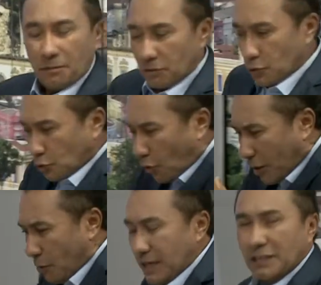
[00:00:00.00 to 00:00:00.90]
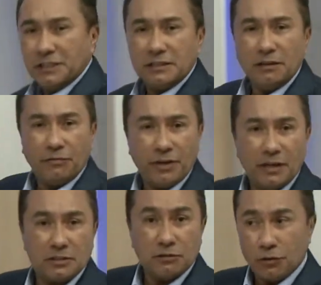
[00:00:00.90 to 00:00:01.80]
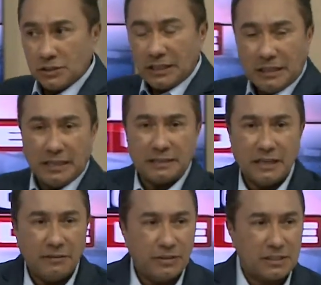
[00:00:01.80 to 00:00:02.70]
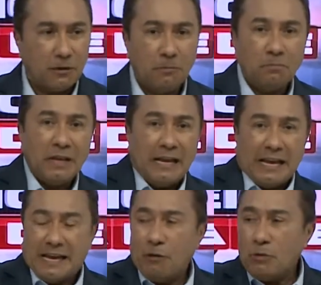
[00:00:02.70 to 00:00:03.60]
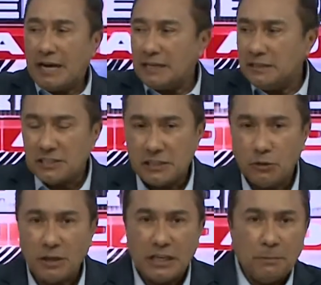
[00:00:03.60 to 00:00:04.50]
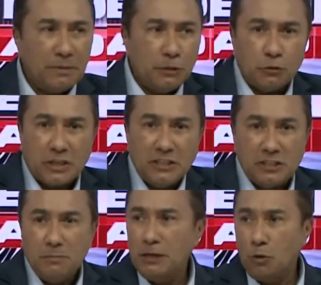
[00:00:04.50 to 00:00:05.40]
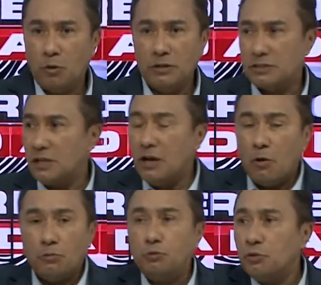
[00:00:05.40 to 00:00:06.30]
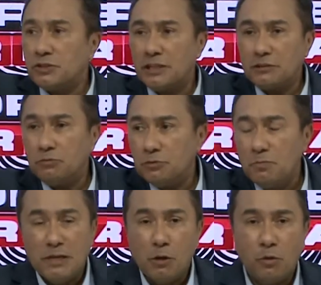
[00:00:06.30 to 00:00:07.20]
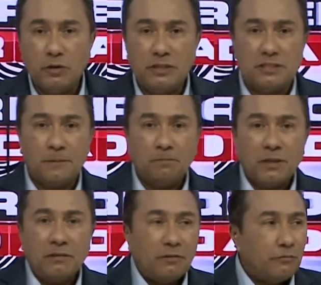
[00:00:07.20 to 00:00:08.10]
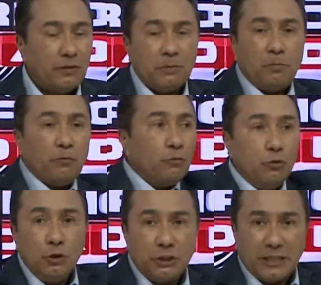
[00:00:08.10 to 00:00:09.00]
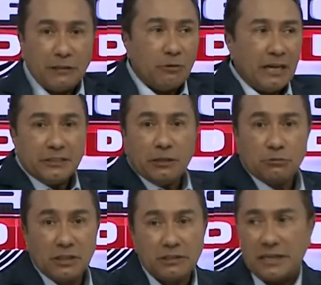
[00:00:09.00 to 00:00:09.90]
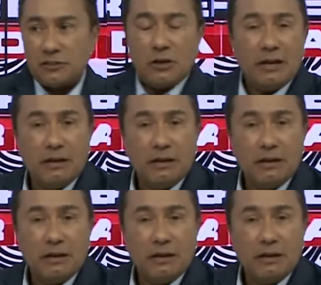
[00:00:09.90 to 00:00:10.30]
Só é o que a gente vê. Se você liga a televisão, é o cara dizendo, olha, ele pediu 15 milhões, 200 milhões, no estado gastaram tanto que era